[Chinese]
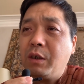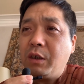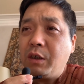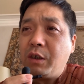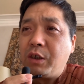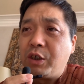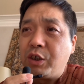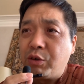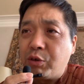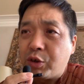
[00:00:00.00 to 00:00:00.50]

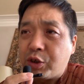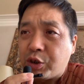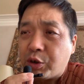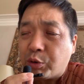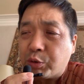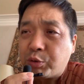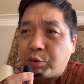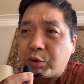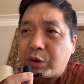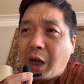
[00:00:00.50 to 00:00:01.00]
只有
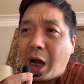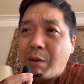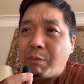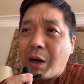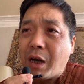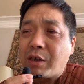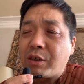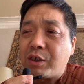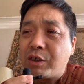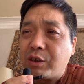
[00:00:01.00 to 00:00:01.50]
首都大
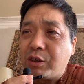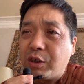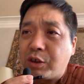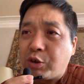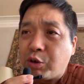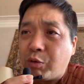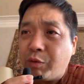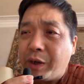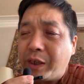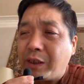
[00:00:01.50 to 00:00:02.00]
马士革
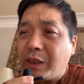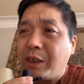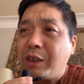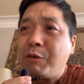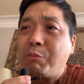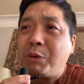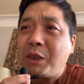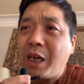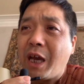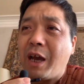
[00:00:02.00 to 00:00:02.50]
周围那一
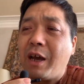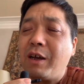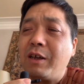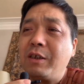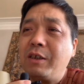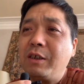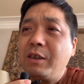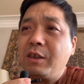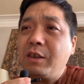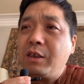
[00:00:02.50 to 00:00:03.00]
片
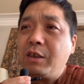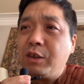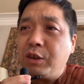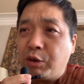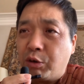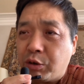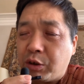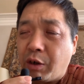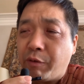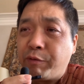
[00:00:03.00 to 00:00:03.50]

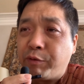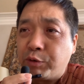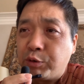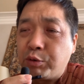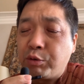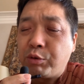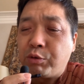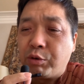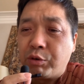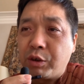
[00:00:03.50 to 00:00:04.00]
由政府
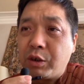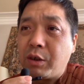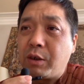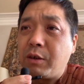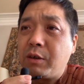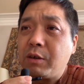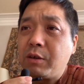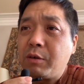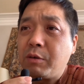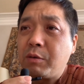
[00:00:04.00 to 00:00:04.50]
军控制，
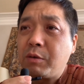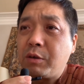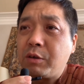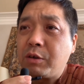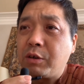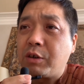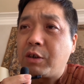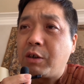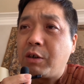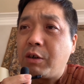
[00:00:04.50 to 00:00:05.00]

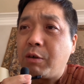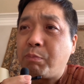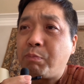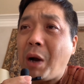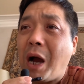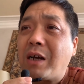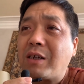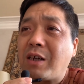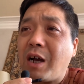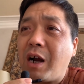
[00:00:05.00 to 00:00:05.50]
就是
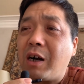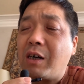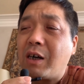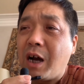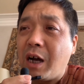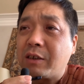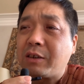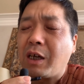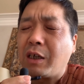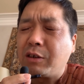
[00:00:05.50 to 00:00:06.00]
巴沙尔
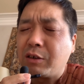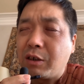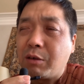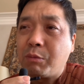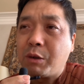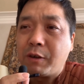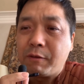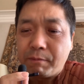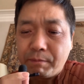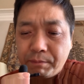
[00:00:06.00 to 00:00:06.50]
阿萨德
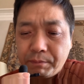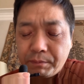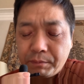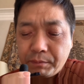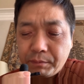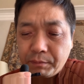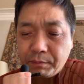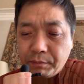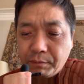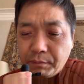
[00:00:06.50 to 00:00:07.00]
嘛。
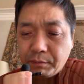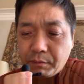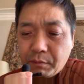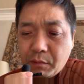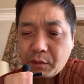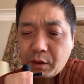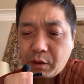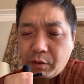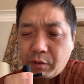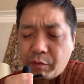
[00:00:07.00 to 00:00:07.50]

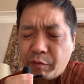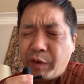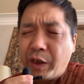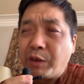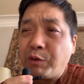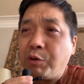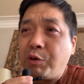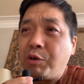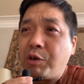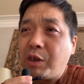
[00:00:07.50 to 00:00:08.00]
委
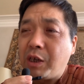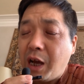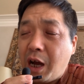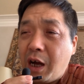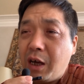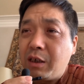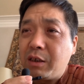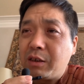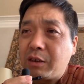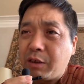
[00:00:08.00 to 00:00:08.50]
内瑞拉，
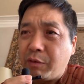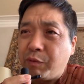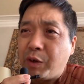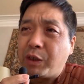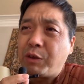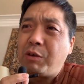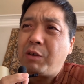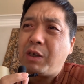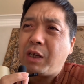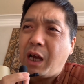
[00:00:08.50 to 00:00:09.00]
这委
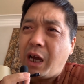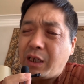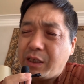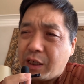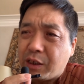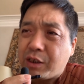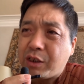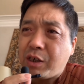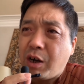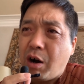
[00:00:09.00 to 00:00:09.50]
内瑞拉
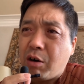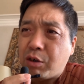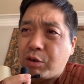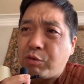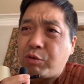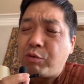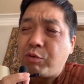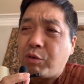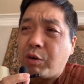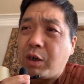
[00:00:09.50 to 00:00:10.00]
也是靠着
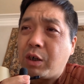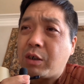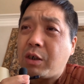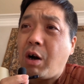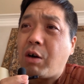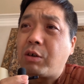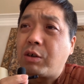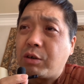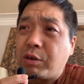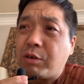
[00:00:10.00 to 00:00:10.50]
中国，
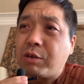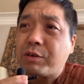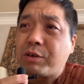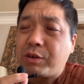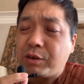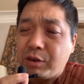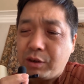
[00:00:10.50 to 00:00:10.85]
靠着俄罗斯，